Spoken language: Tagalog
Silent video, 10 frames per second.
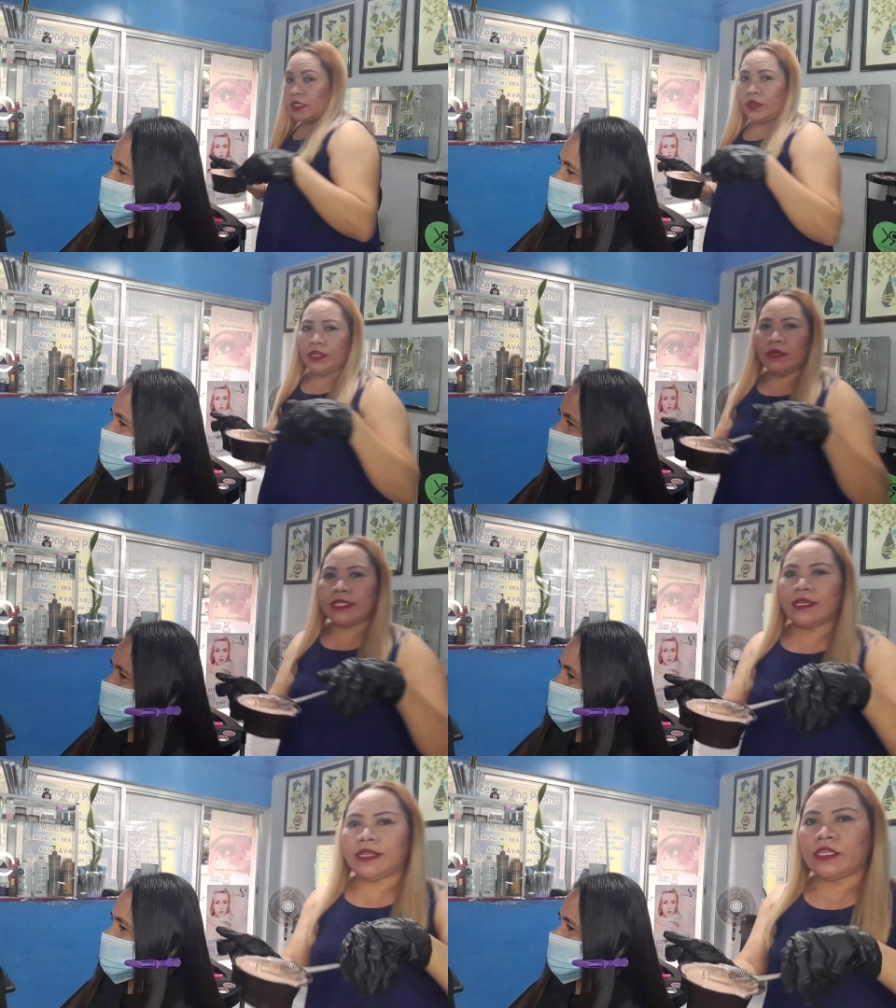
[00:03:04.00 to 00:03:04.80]
So ito
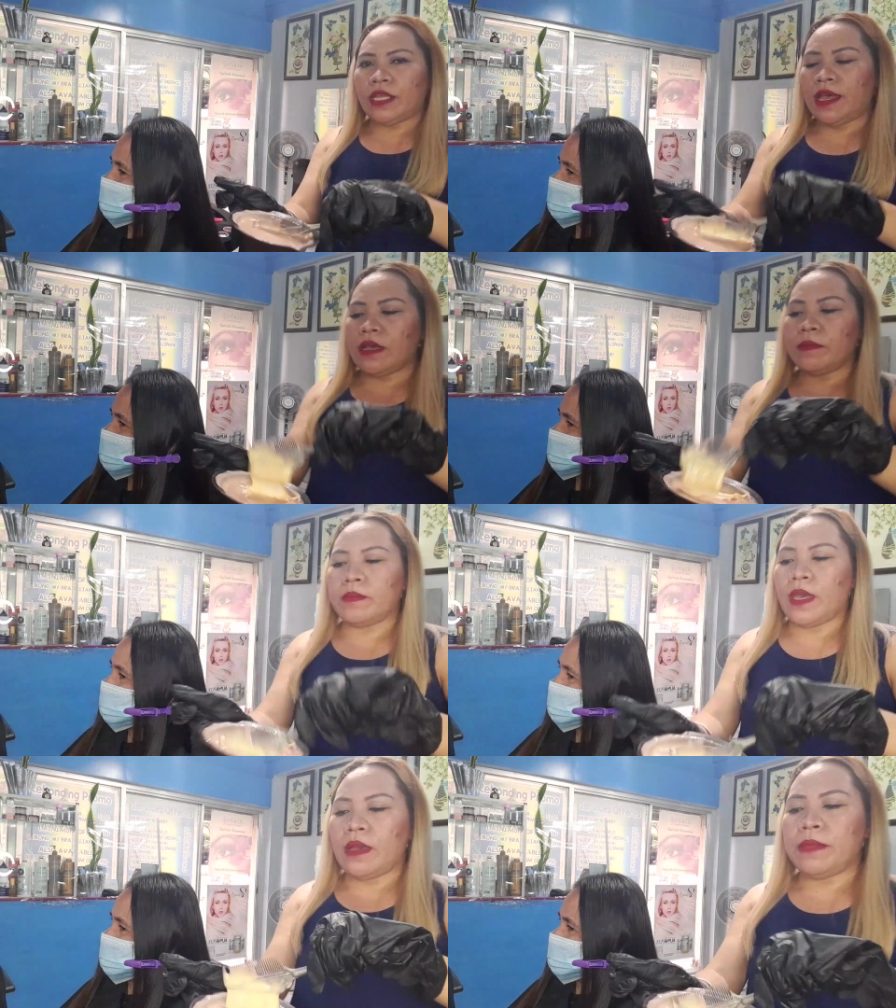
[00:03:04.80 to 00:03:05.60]
guys, ang, text, ang,
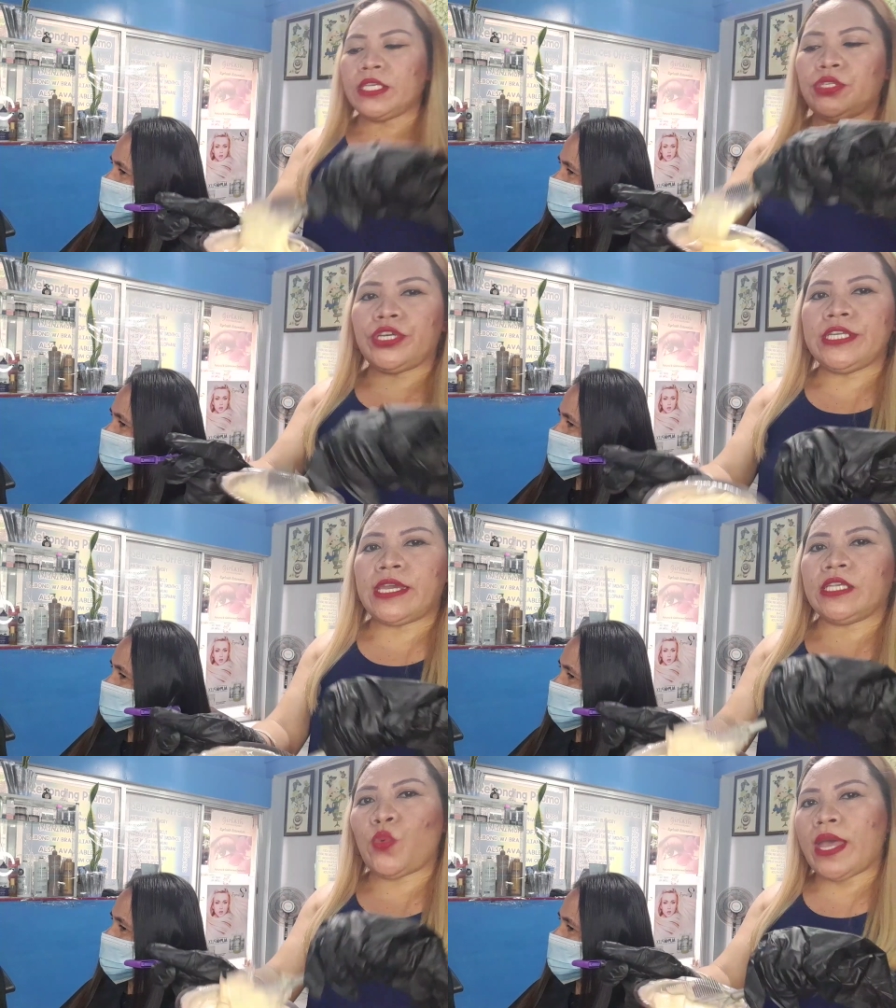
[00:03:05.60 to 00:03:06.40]
ang mixture
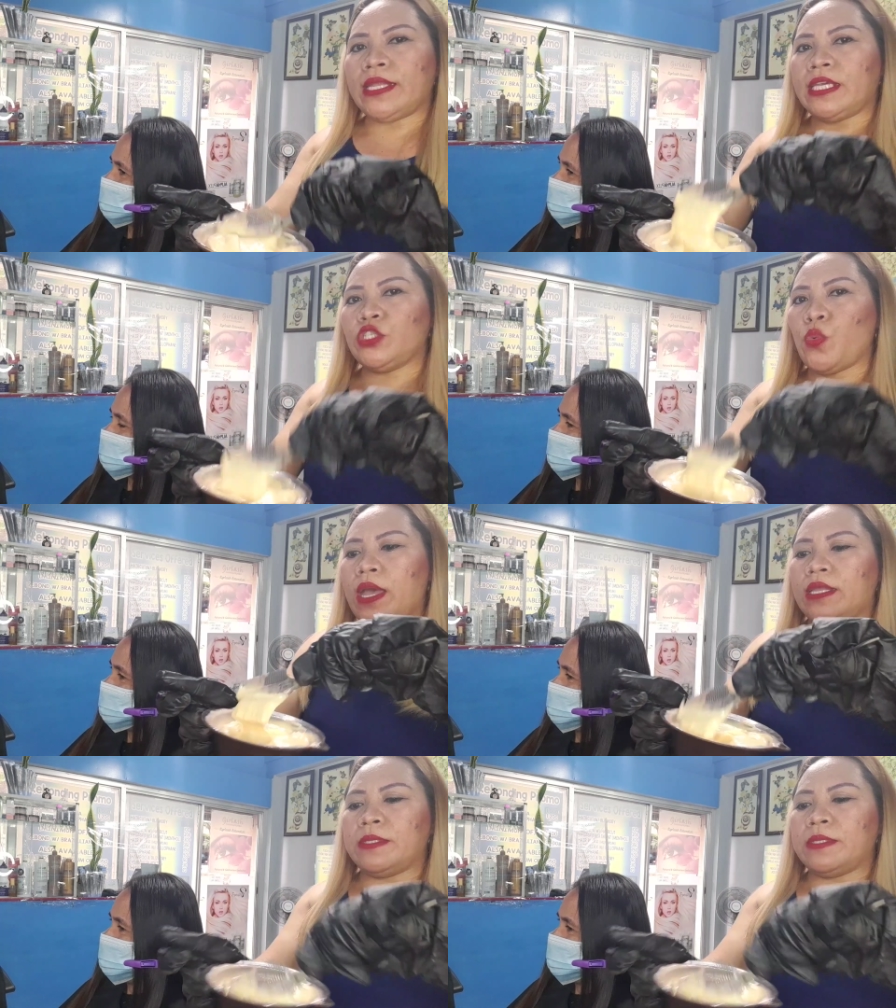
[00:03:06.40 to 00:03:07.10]
niya is 1 is 1.